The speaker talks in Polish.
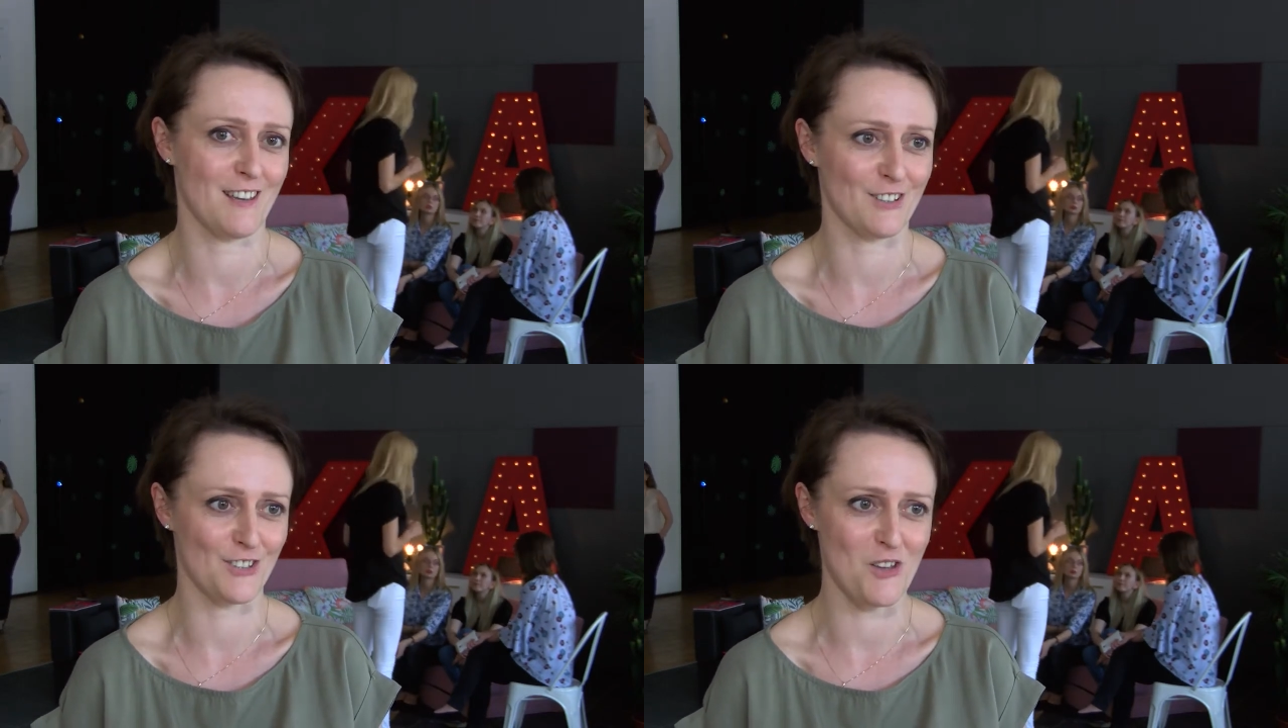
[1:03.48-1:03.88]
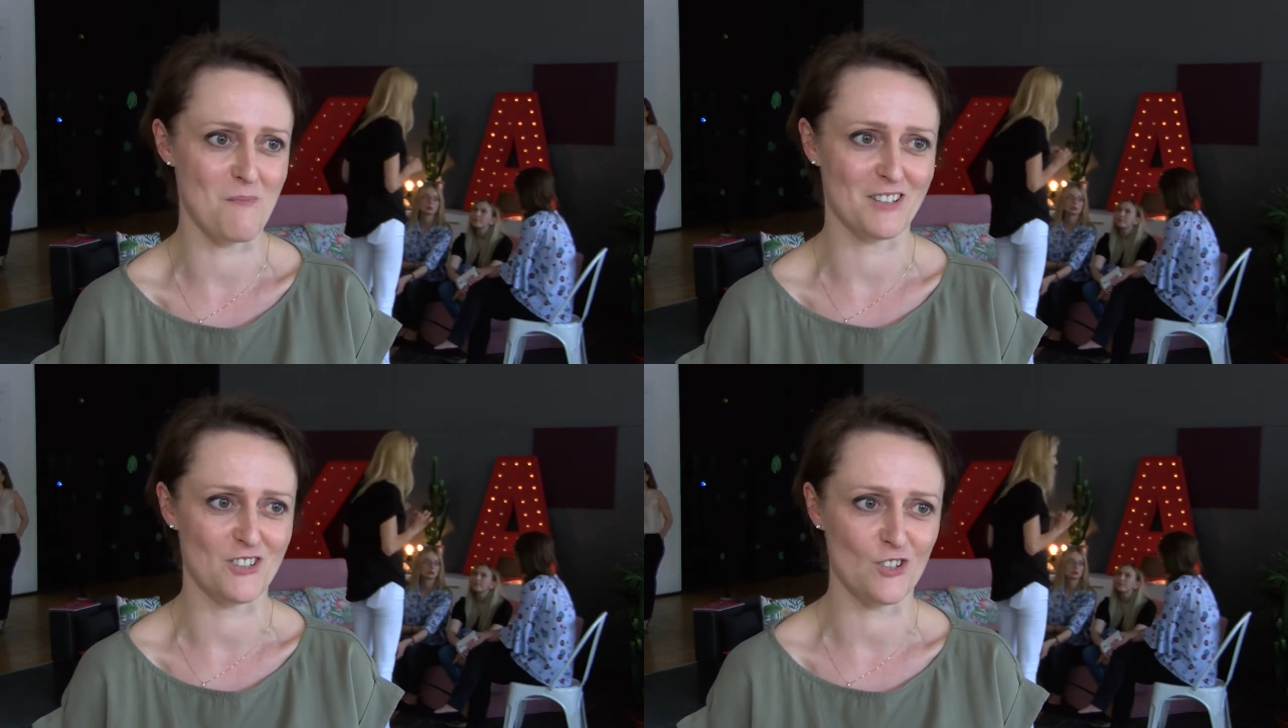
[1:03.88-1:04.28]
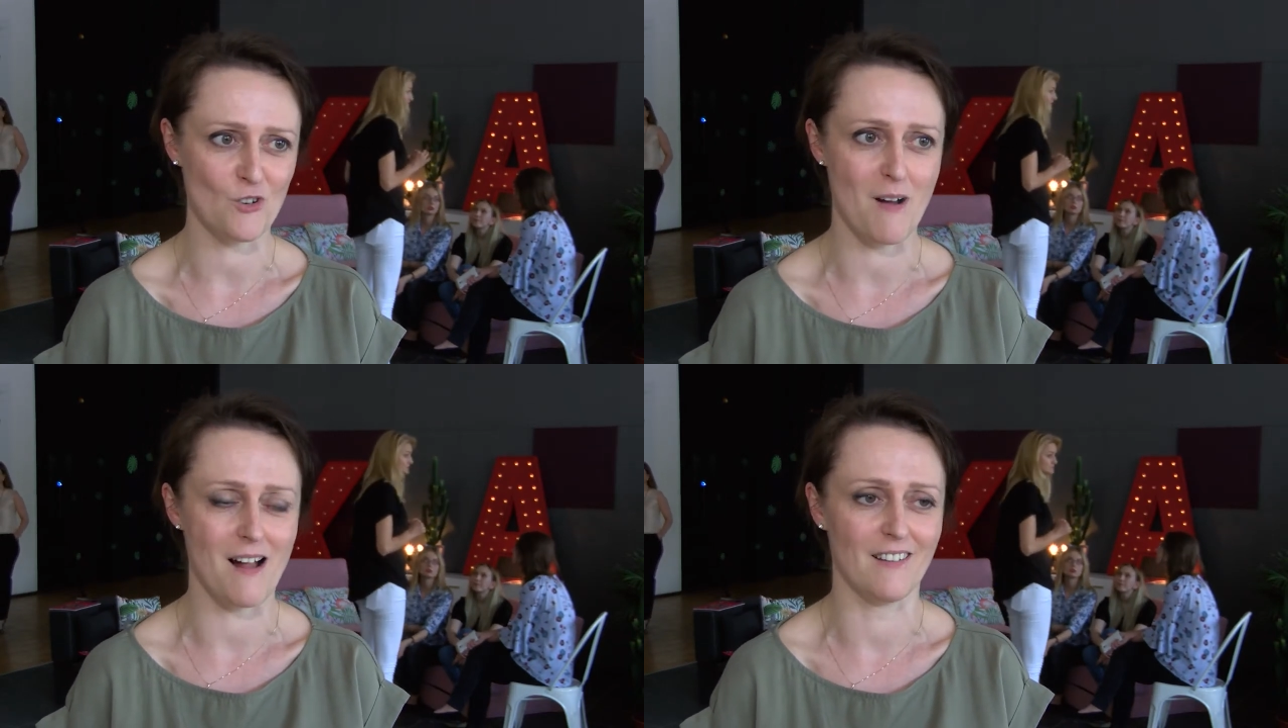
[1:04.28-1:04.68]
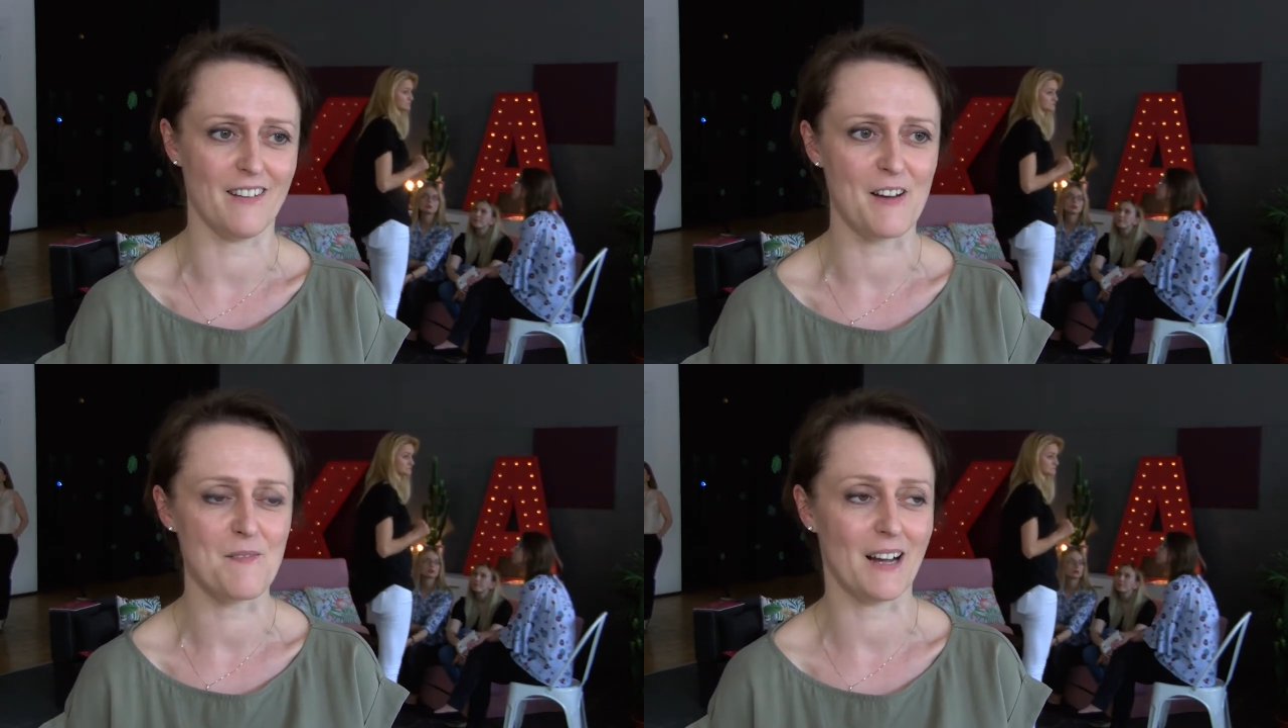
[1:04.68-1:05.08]
nigdy nie będzie
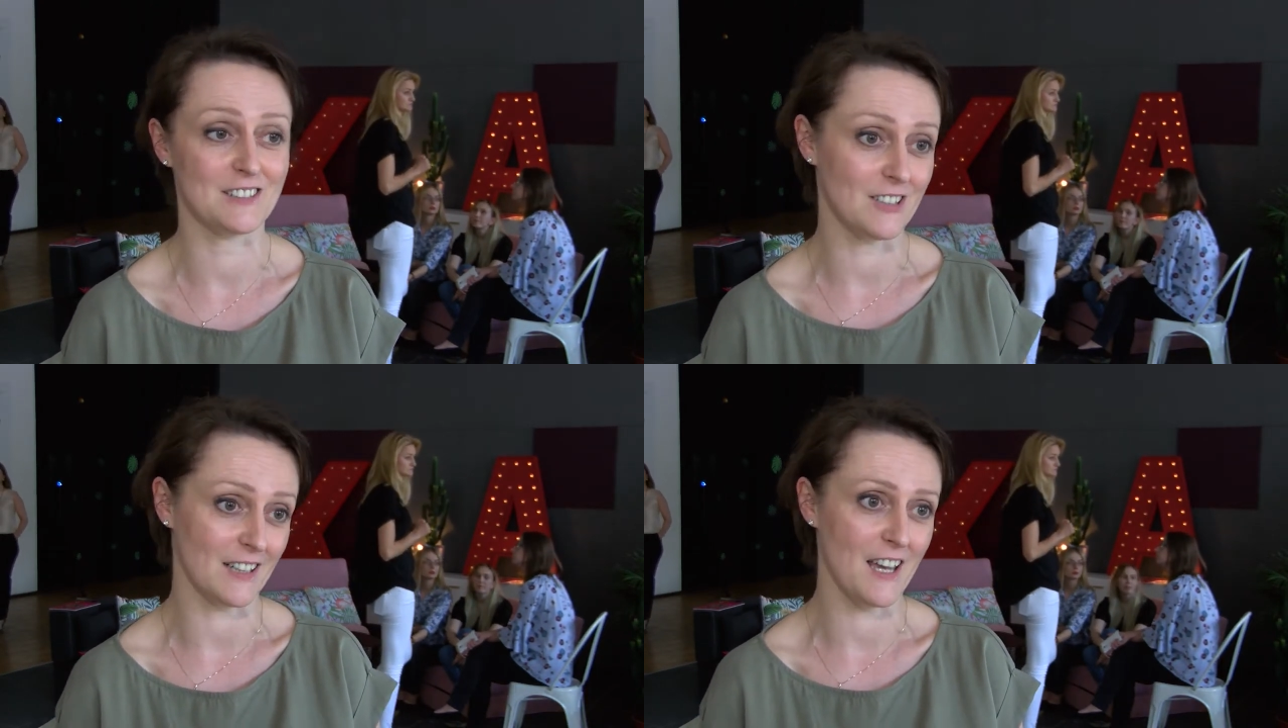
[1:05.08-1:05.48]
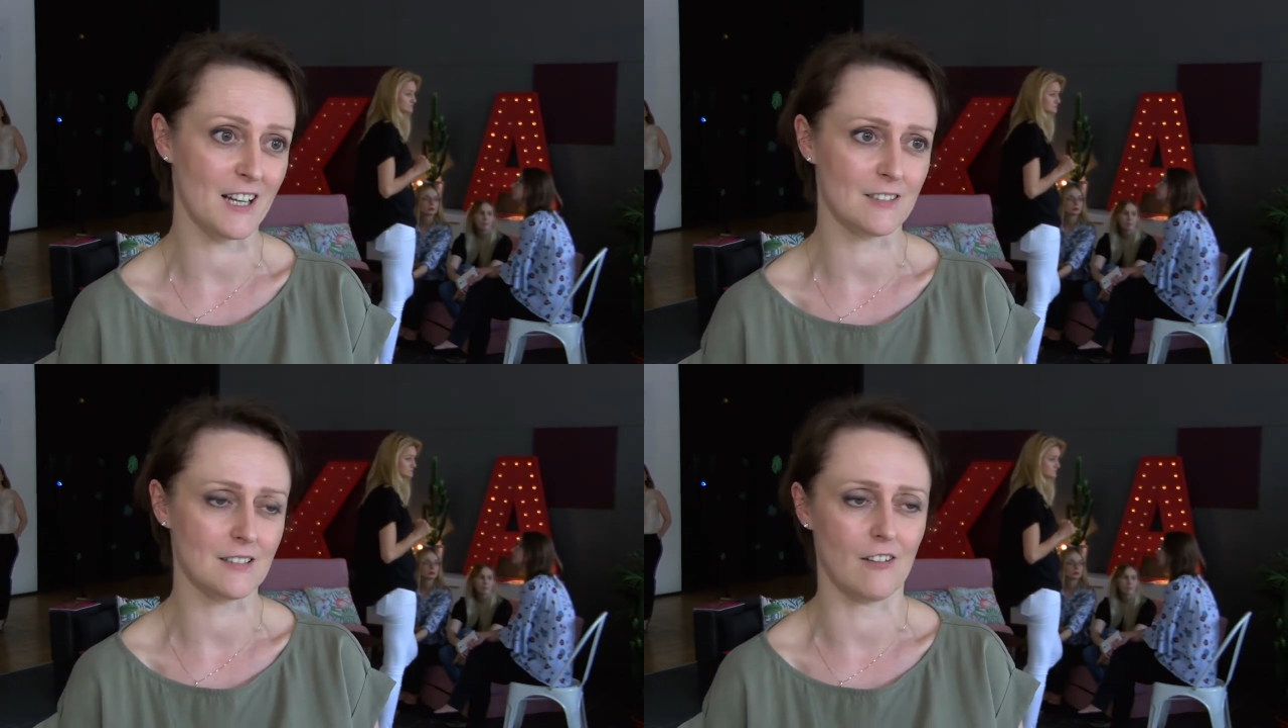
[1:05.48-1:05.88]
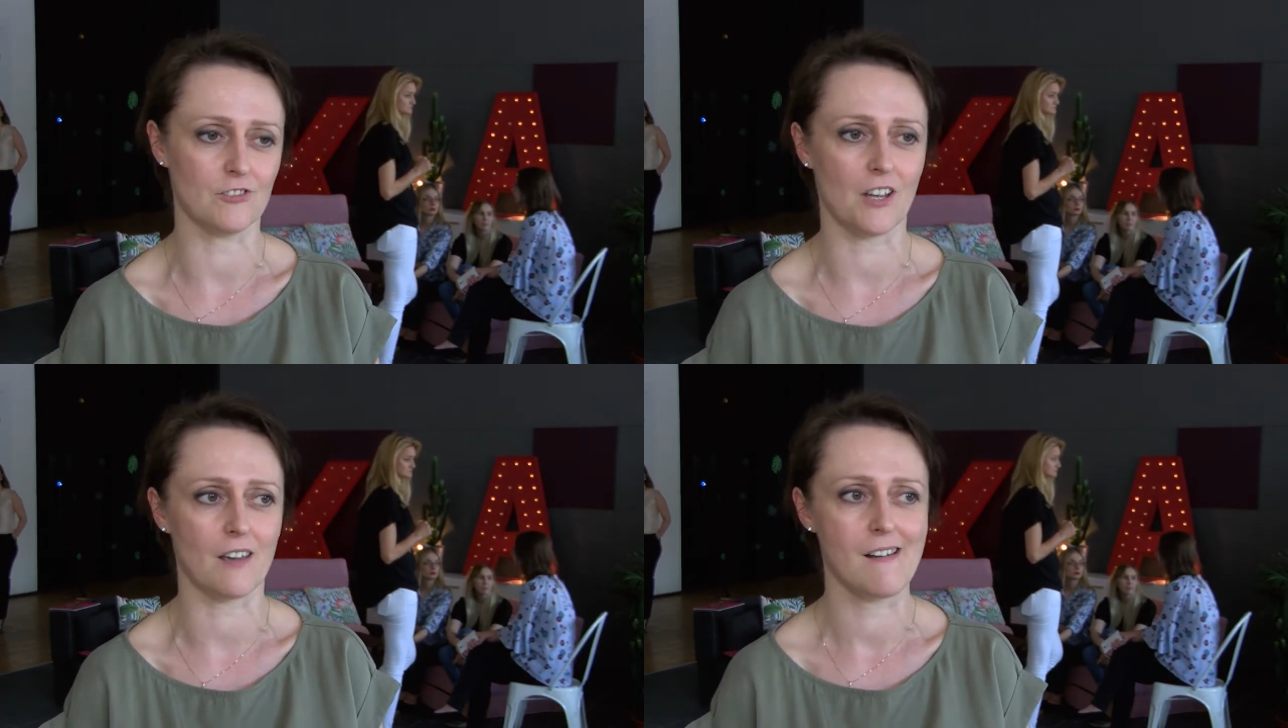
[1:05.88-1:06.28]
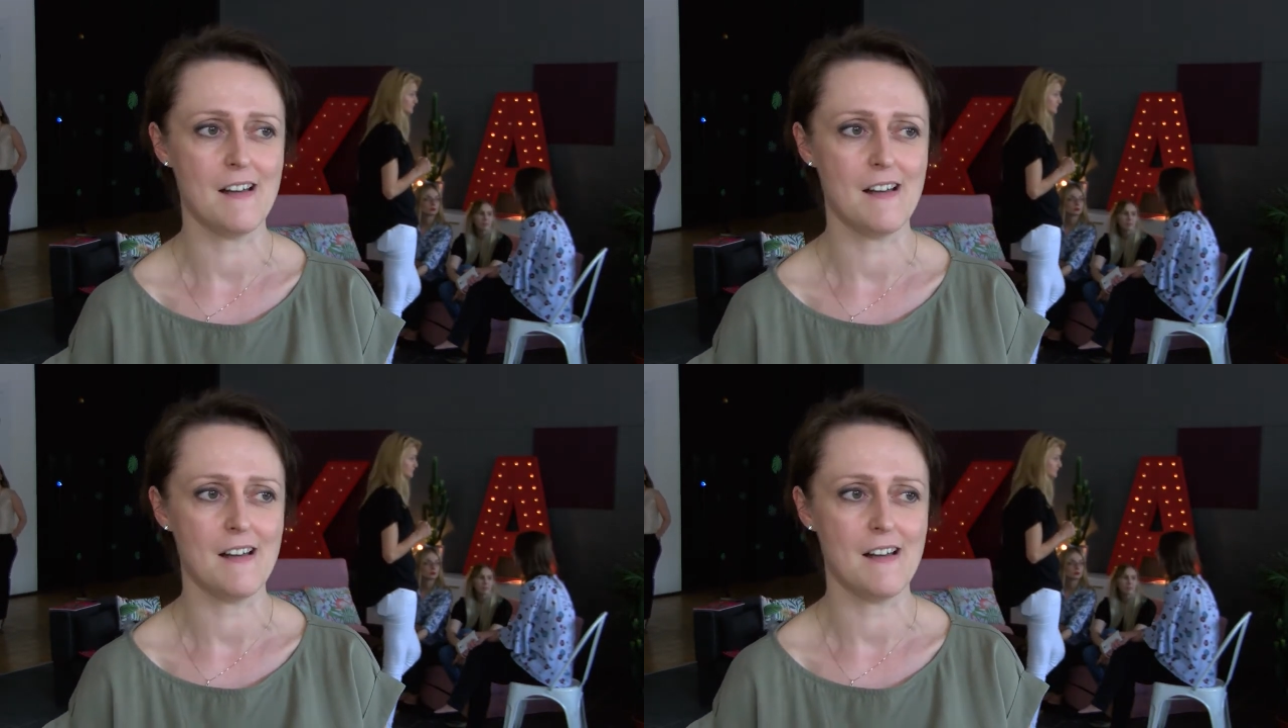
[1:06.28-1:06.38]
normalne, ani takie jak dawniej.